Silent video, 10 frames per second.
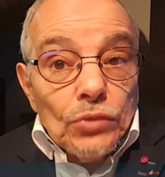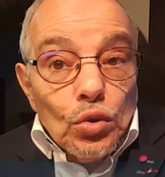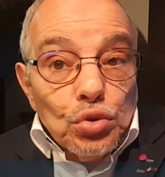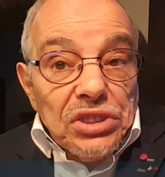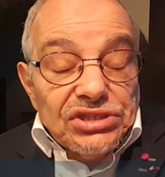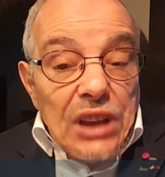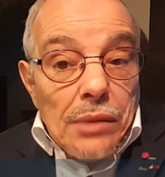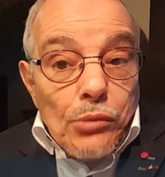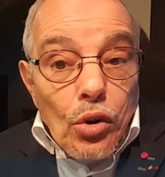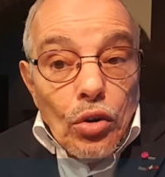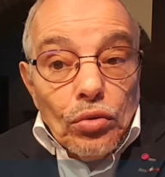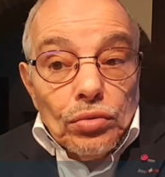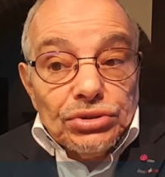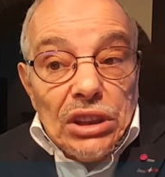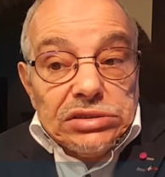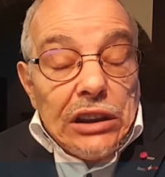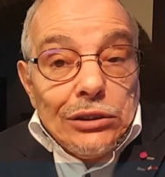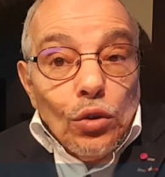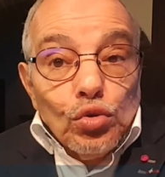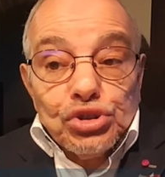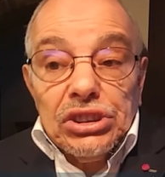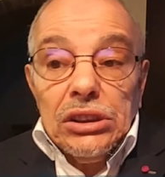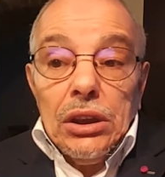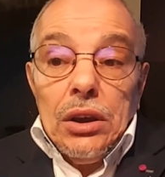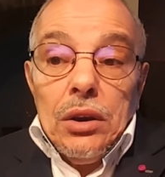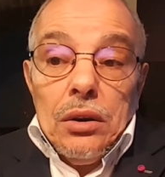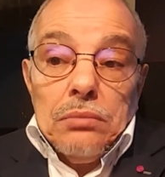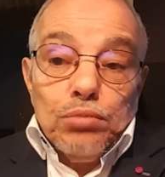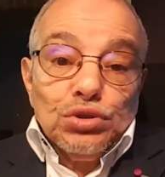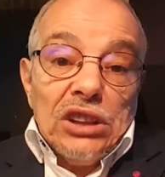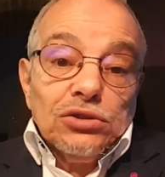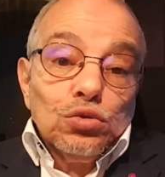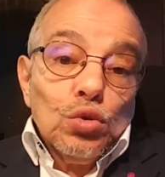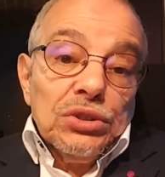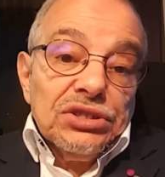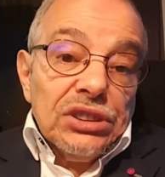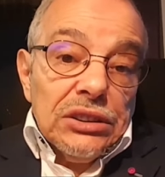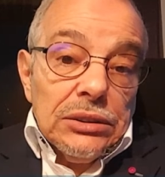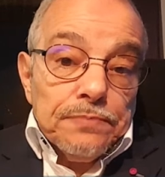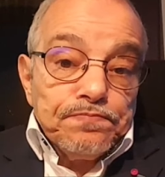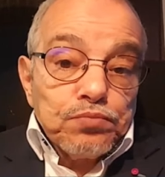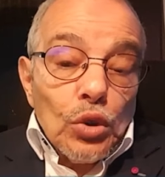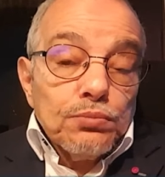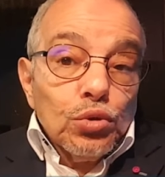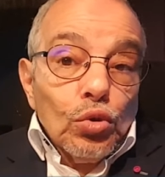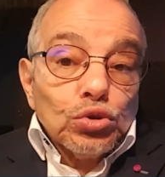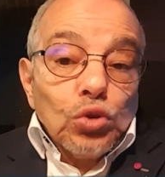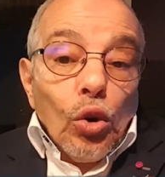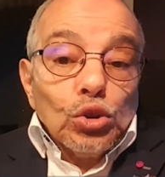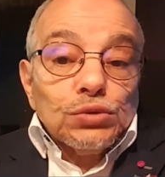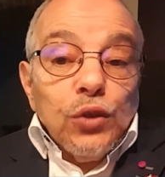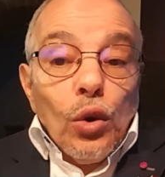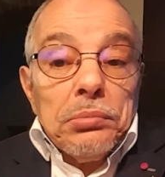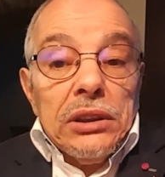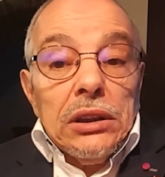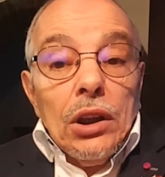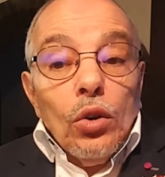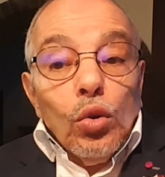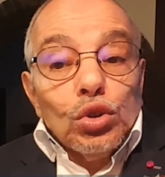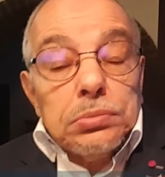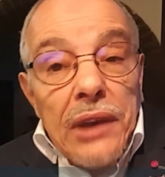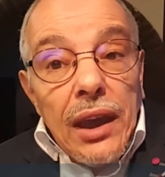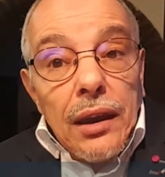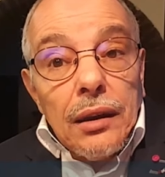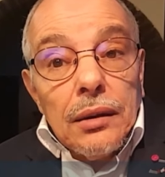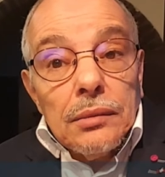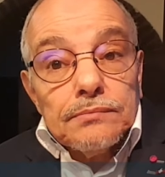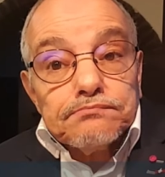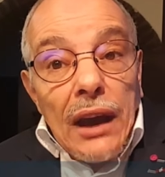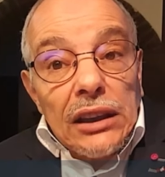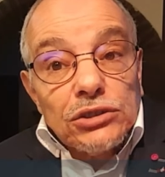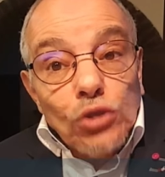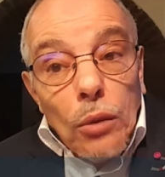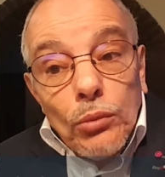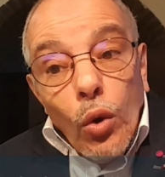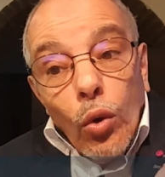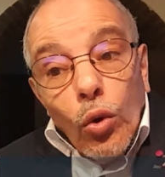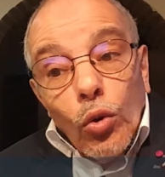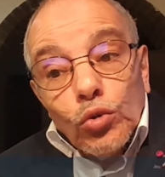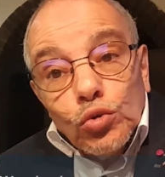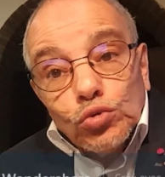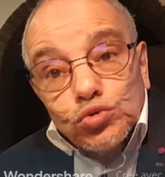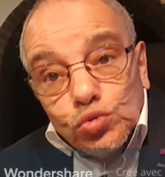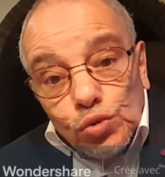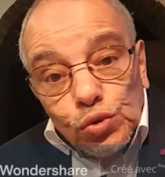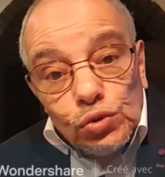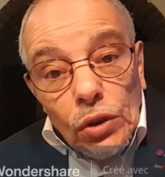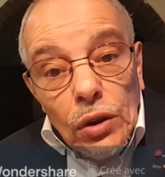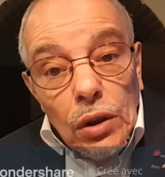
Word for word: Le dessalement, cette technologie, peut être utilisée pour transformer l'eau de mer, par exemple, en eau douce.